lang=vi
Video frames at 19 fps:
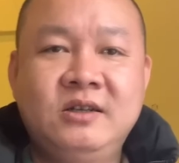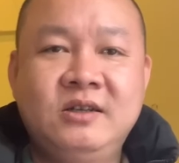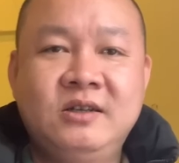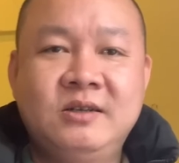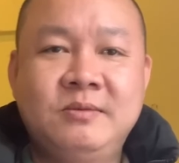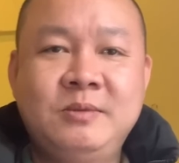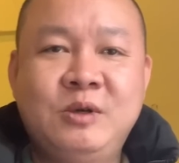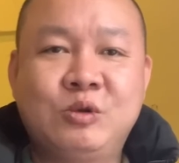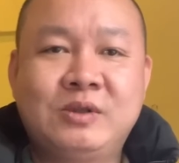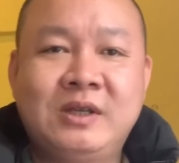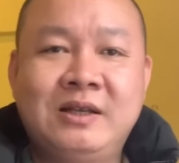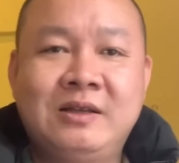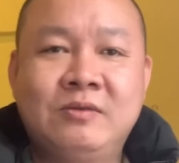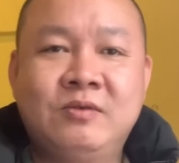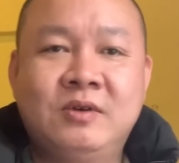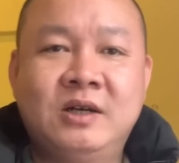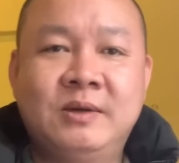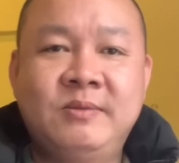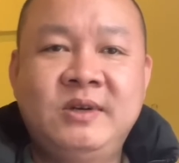biểu tình
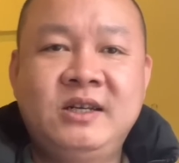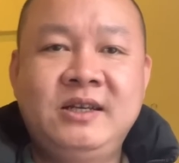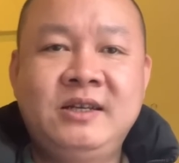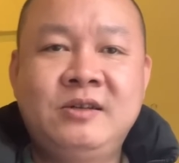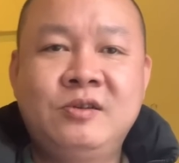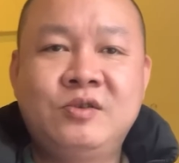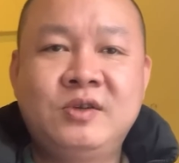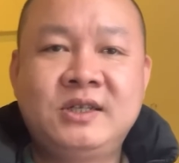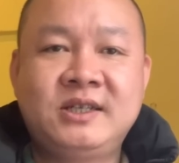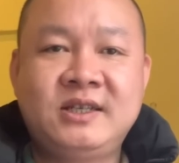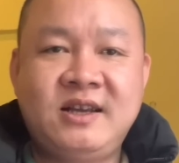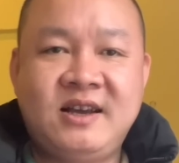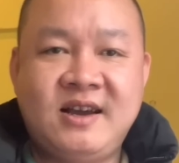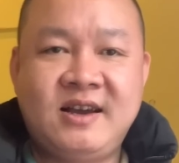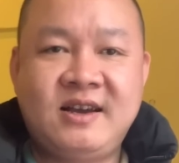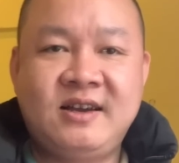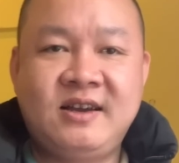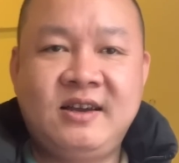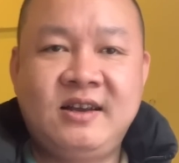của bên Indonesia,
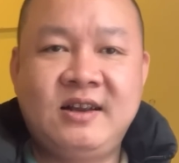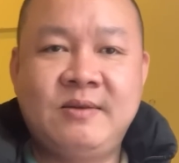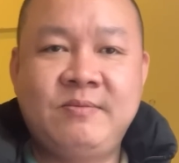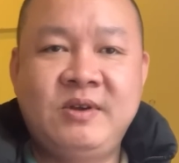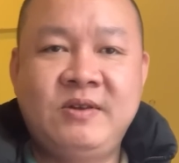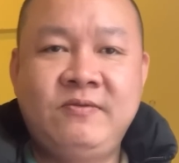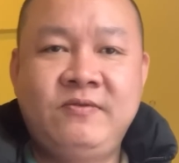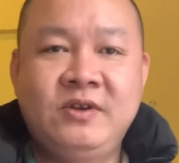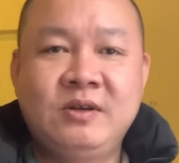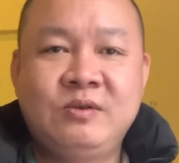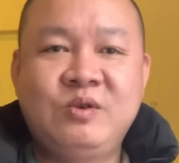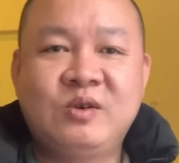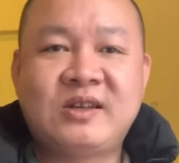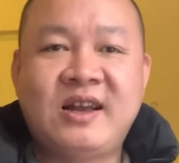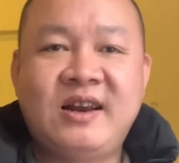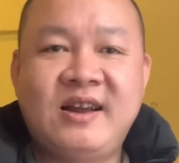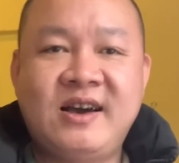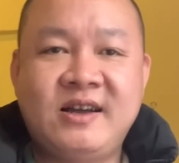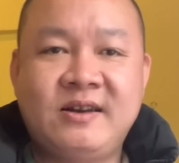hay là bên phía của
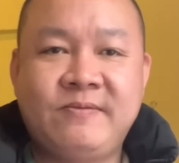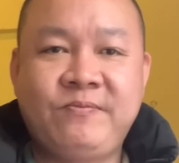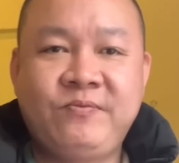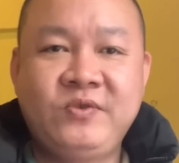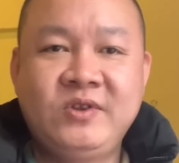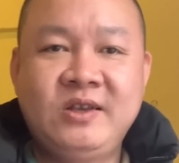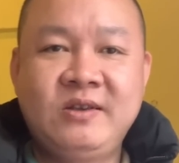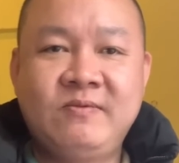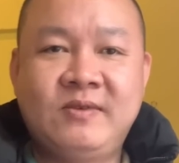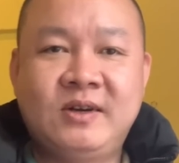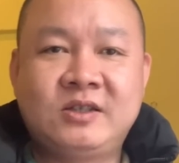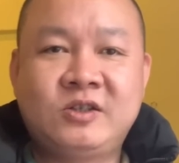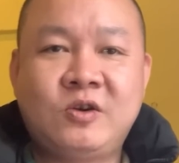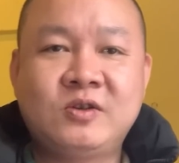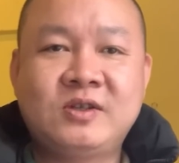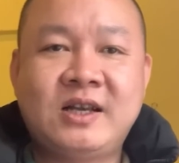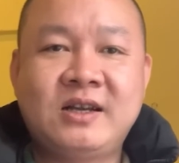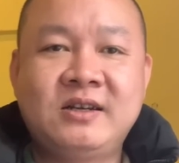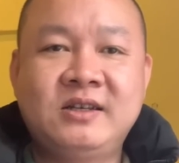Thái Lan, và
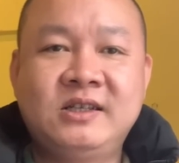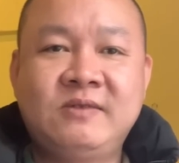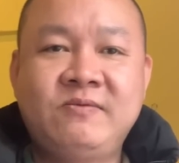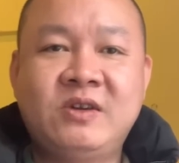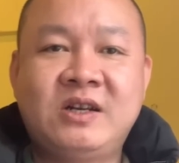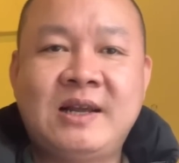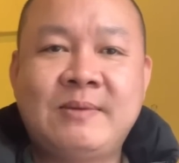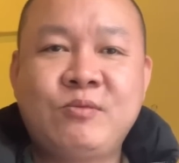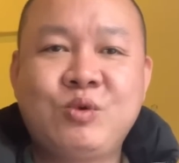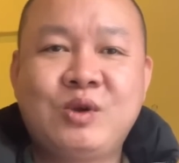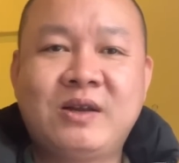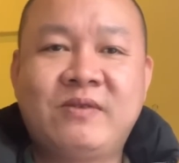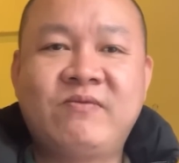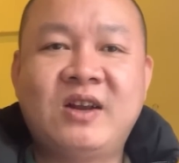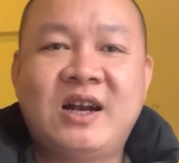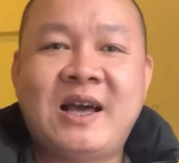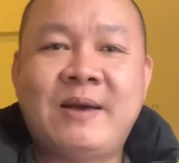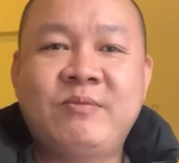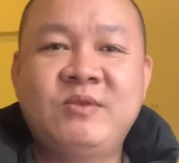cho rằng người dân Việt Nam cũng cần
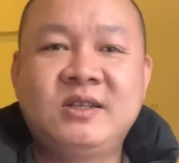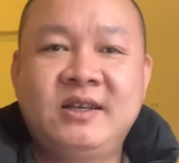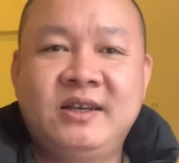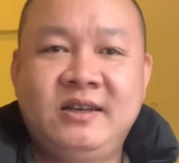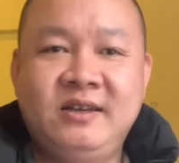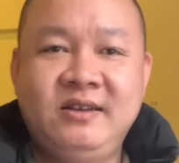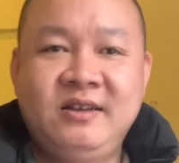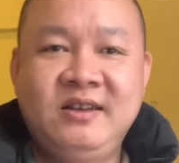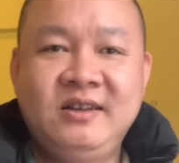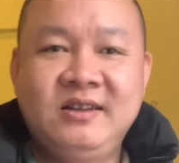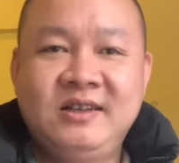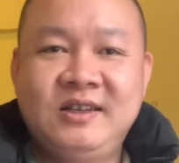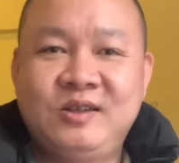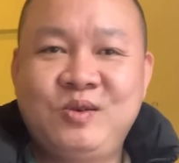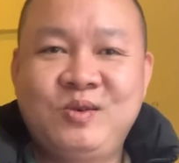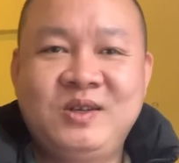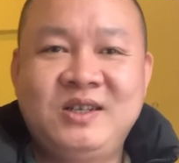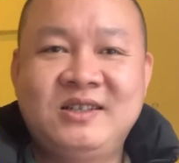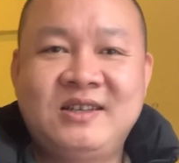phải làm như thế, thì
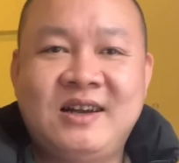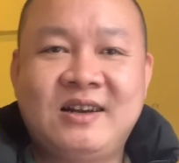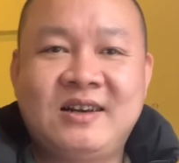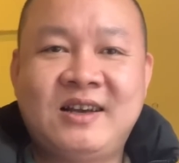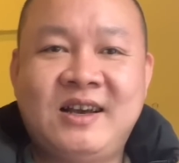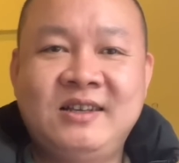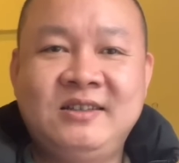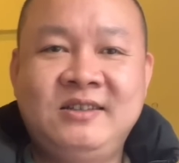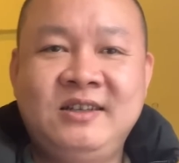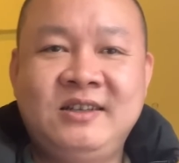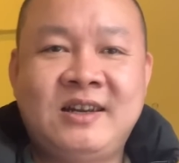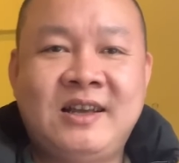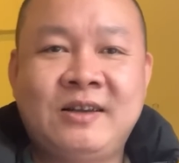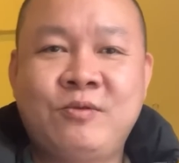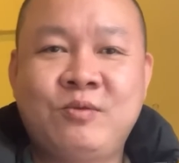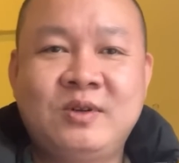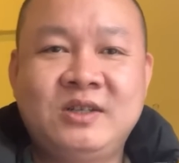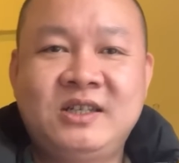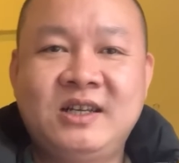tôi nghĩ rằng là anh chị này
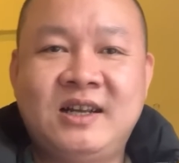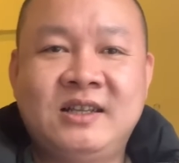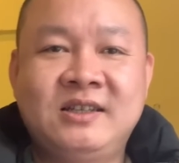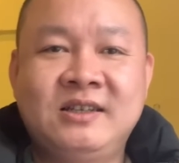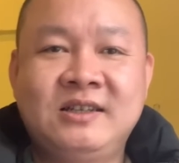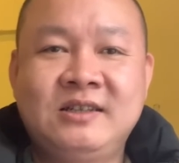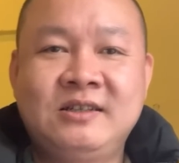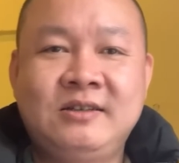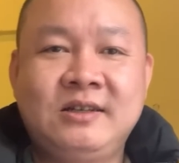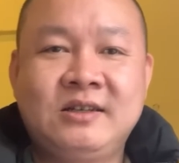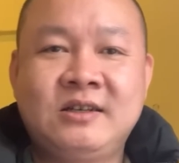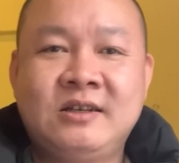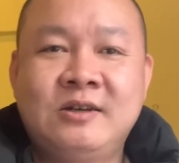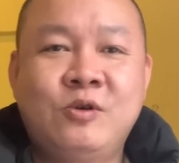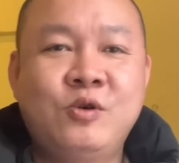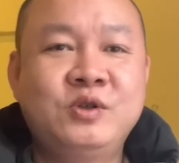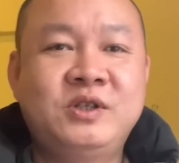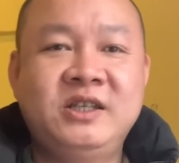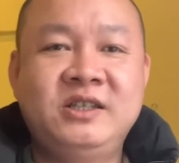cũng chỉ là những cơ
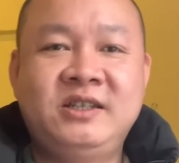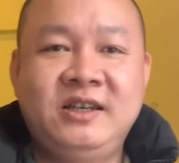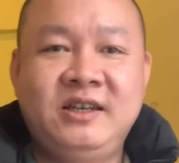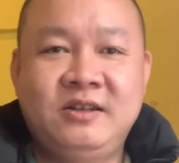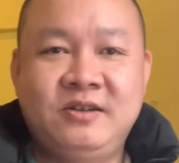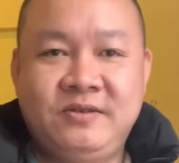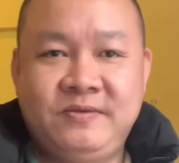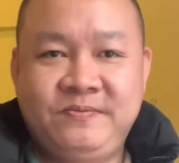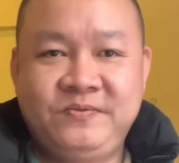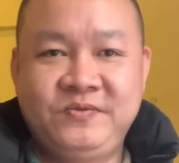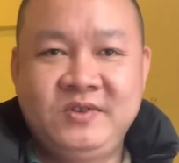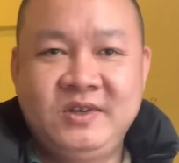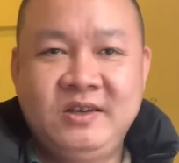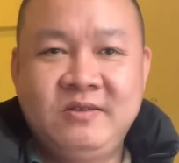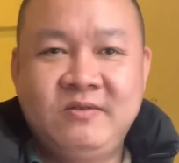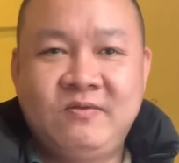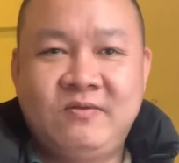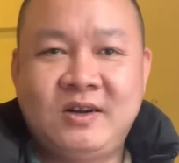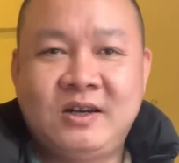hội chính trị thôi,
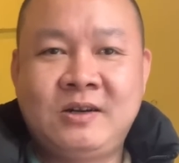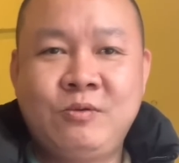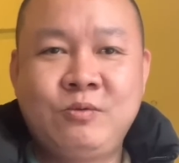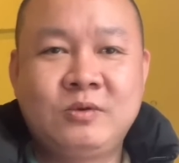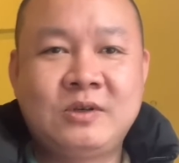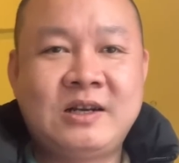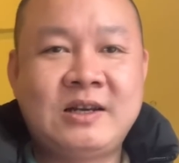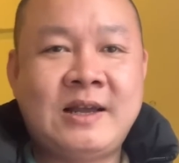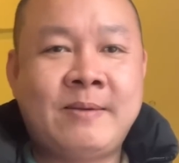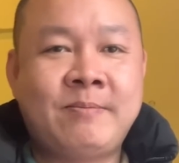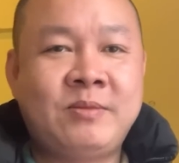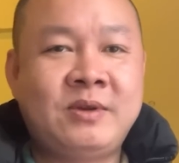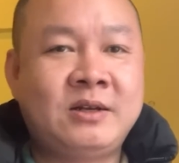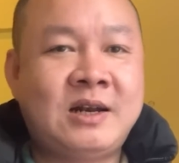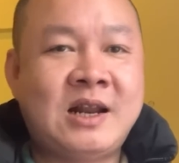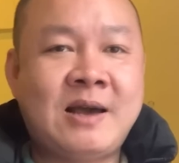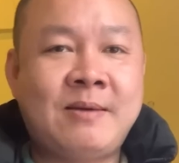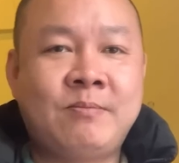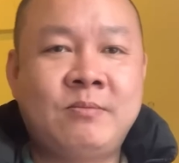và không làm
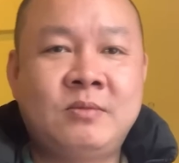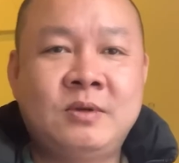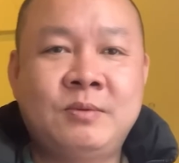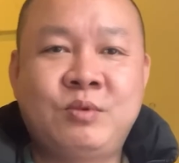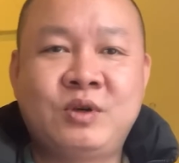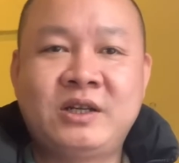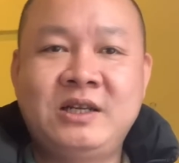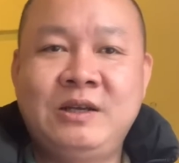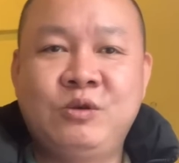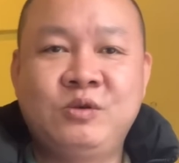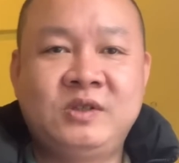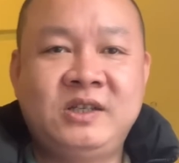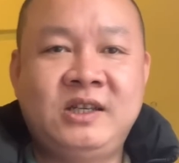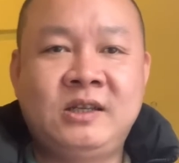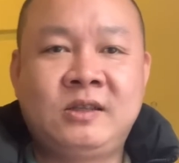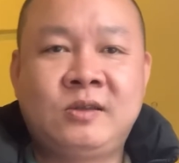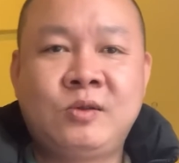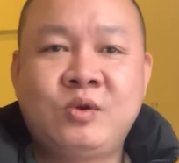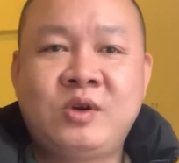làm một cái điều
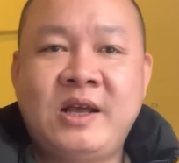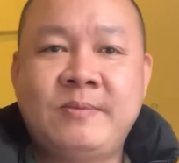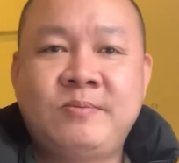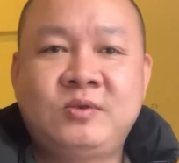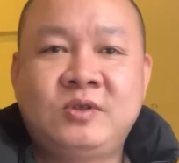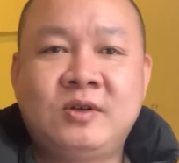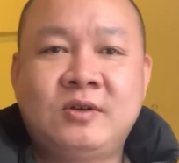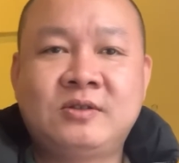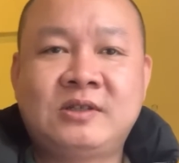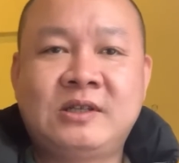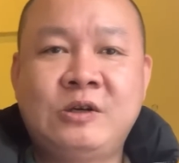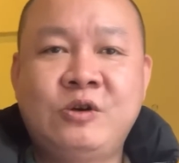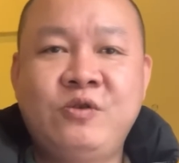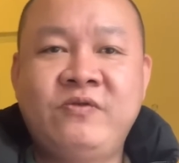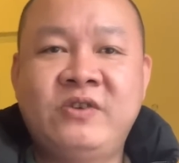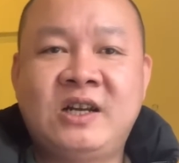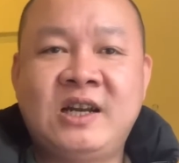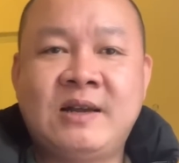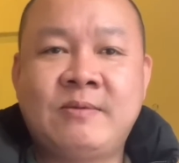gì tốt đẹp cho xã hội
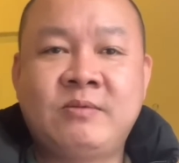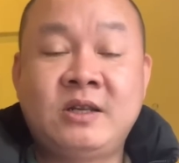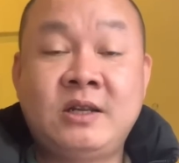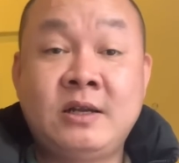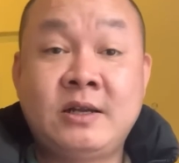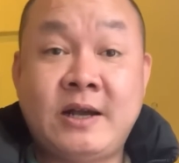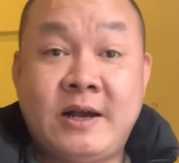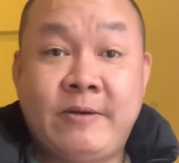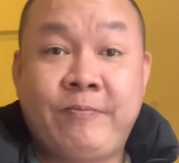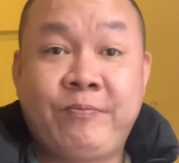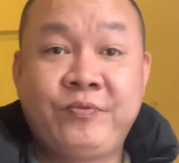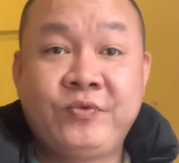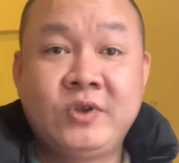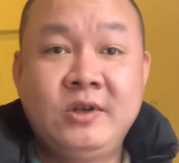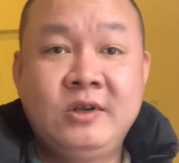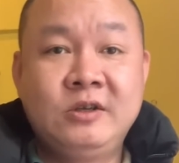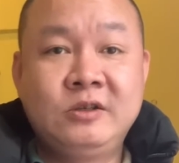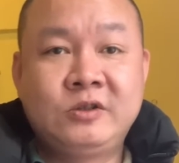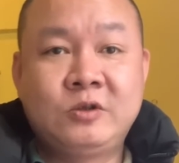Việt Nam nữa. Tất cả
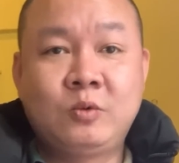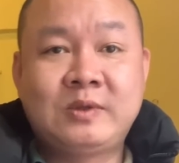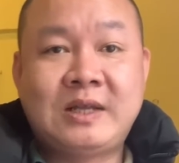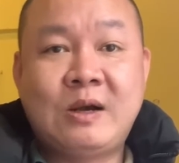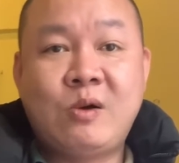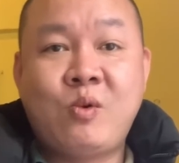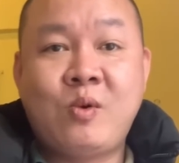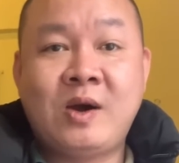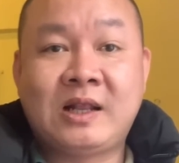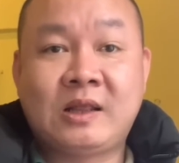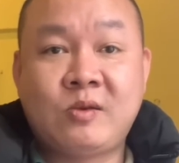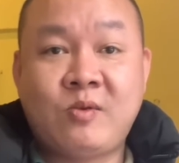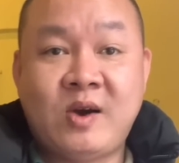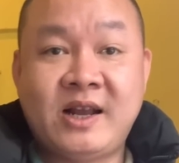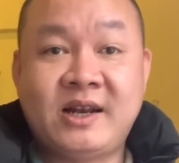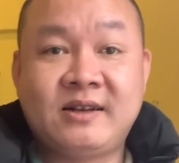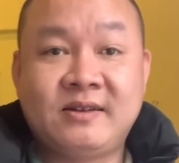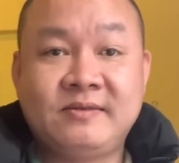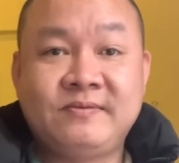chúng ta hoàn
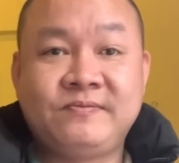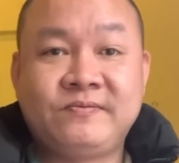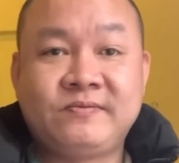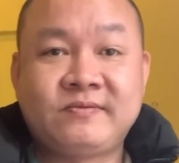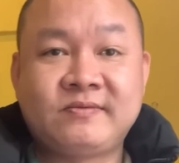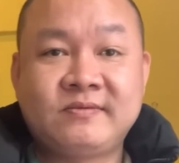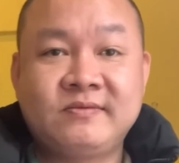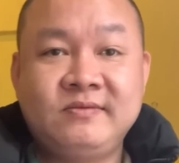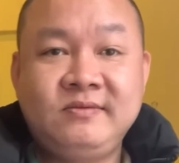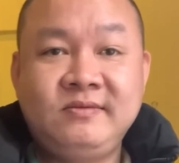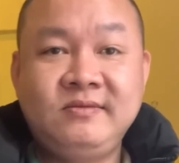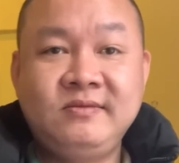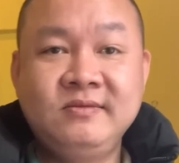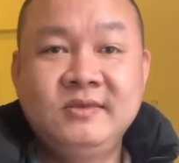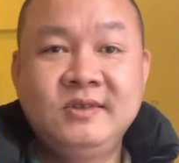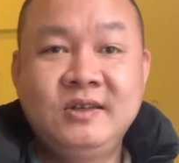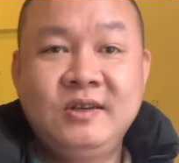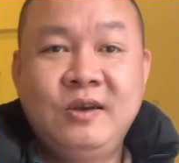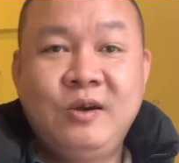toàn
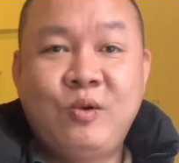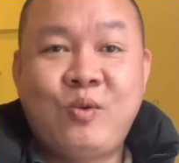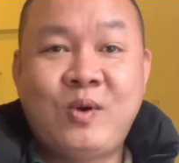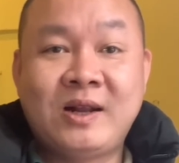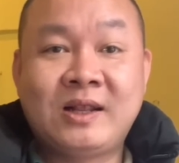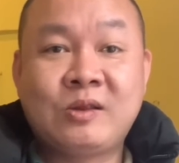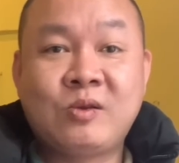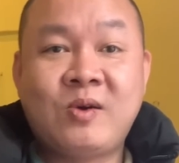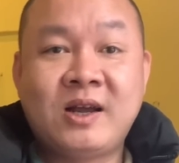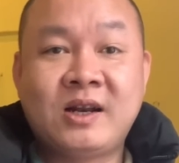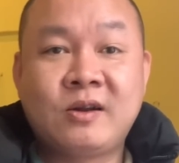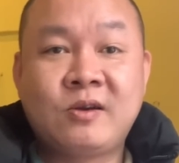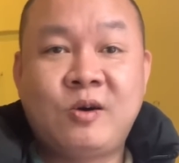hoàn toàn có